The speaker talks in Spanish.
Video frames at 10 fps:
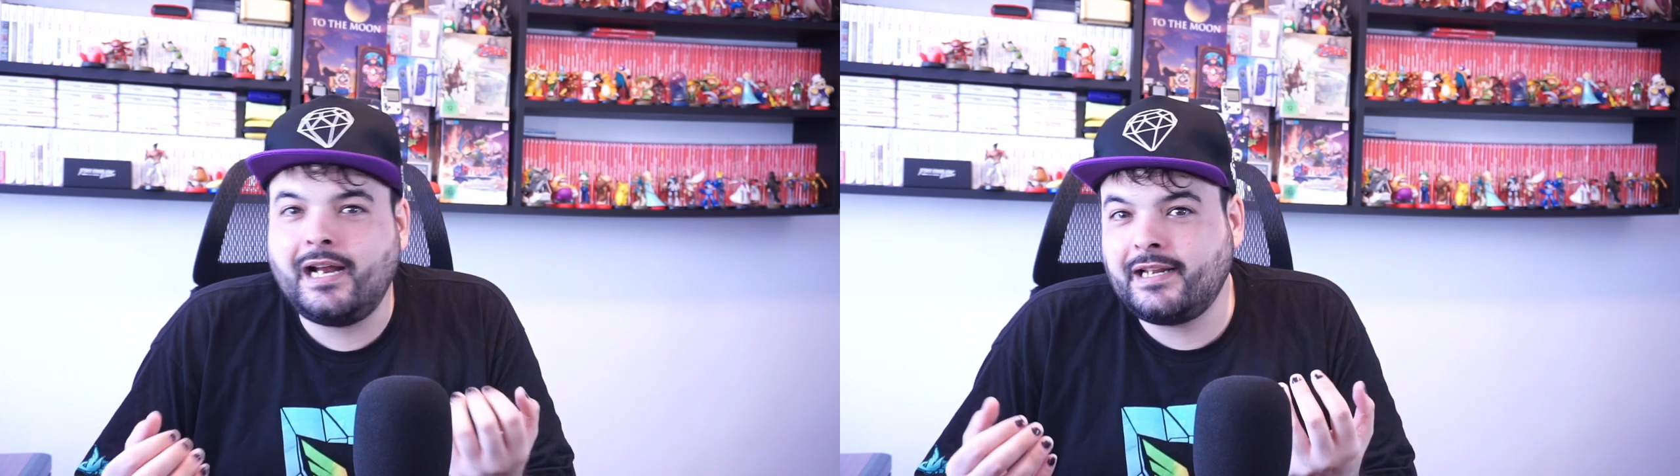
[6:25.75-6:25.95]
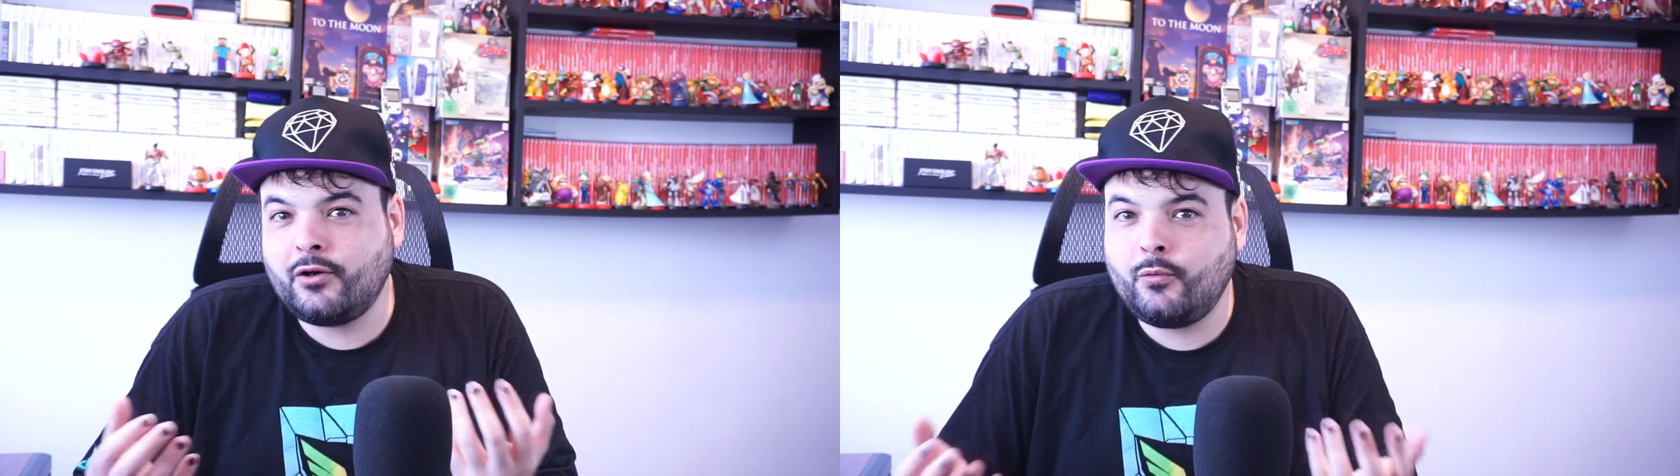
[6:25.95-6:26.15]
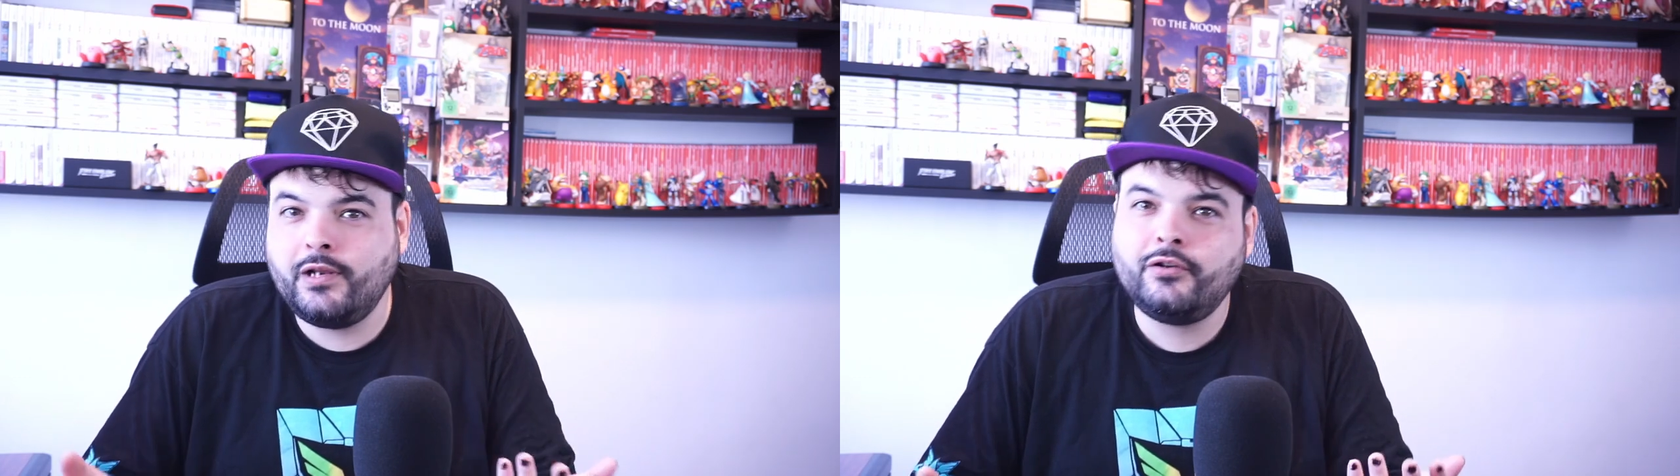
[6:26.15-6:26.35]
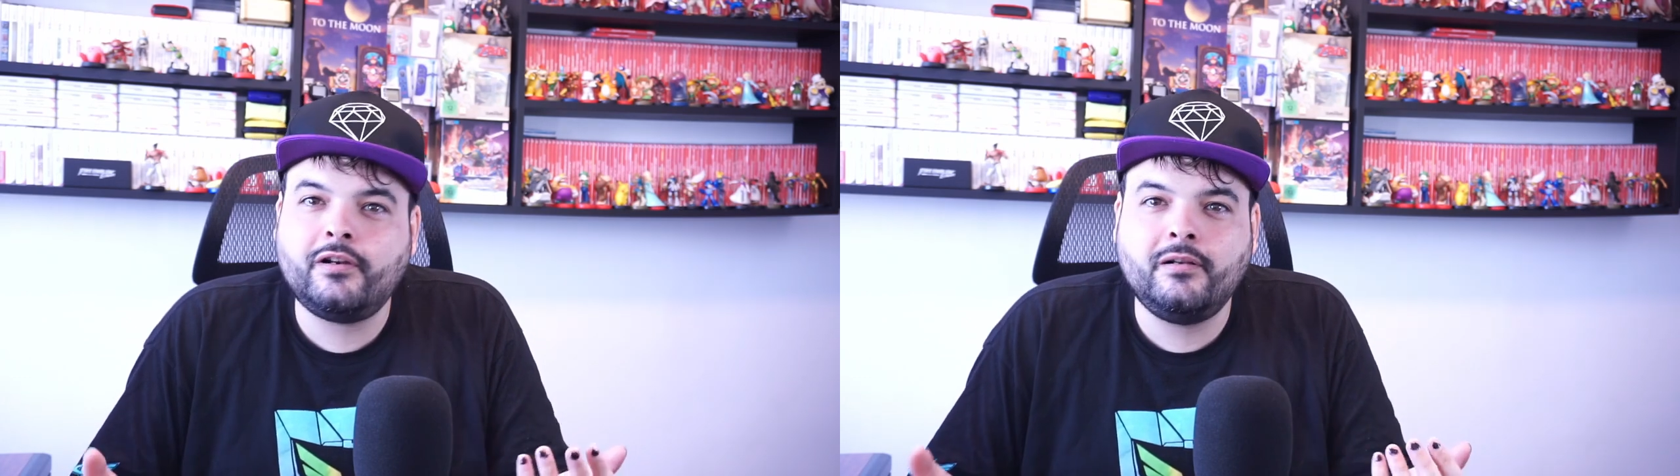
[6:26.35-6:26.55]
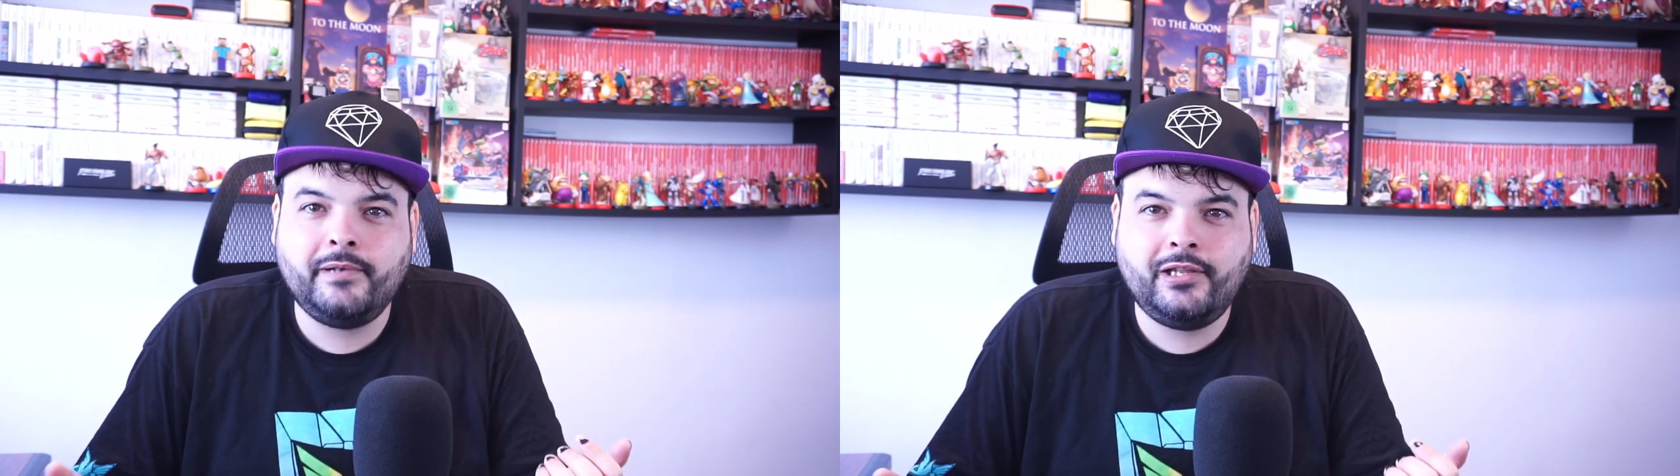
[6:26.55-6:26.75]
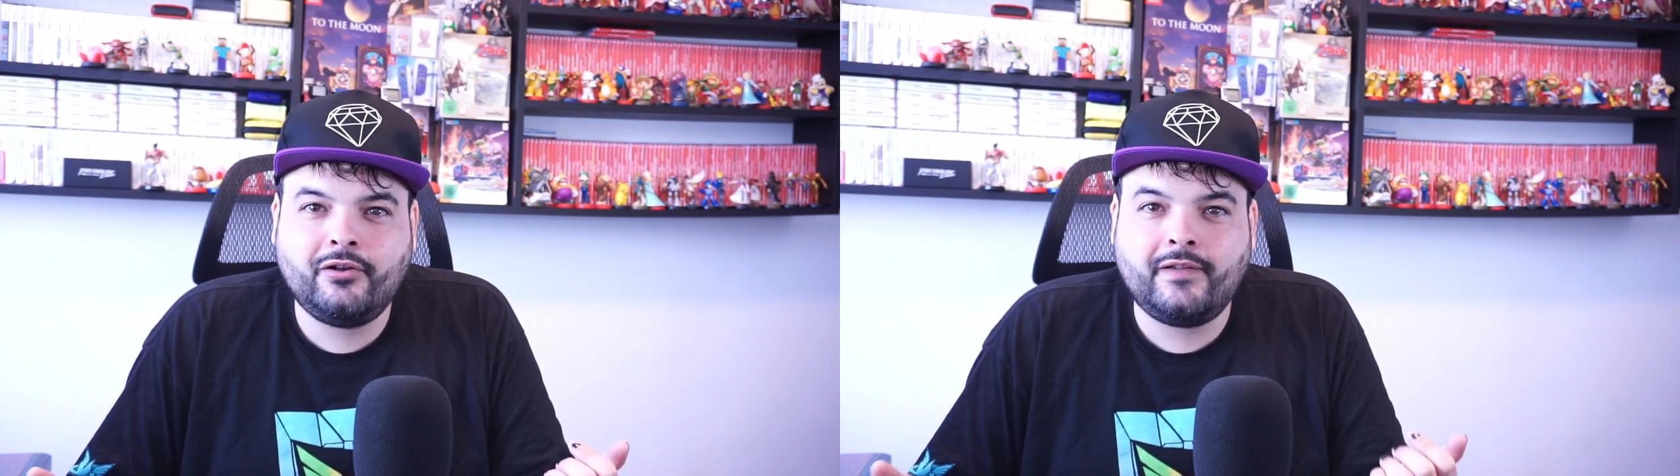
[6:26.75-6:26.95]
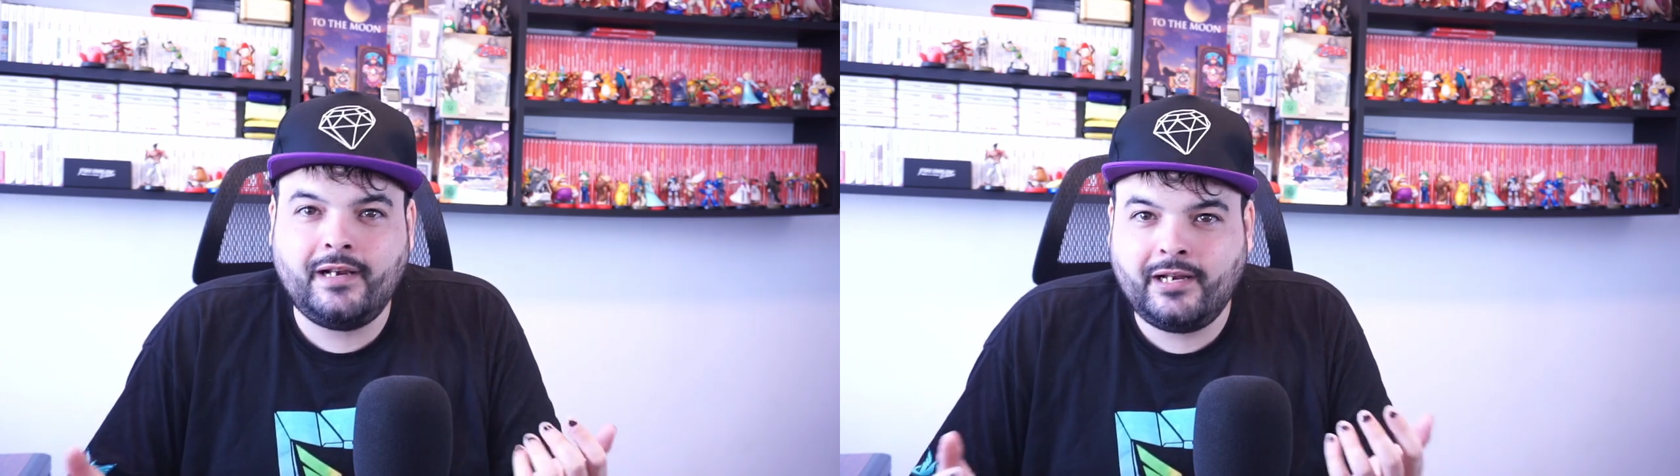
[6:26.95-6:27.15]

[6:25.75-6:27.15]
al que cuento en el vídeo del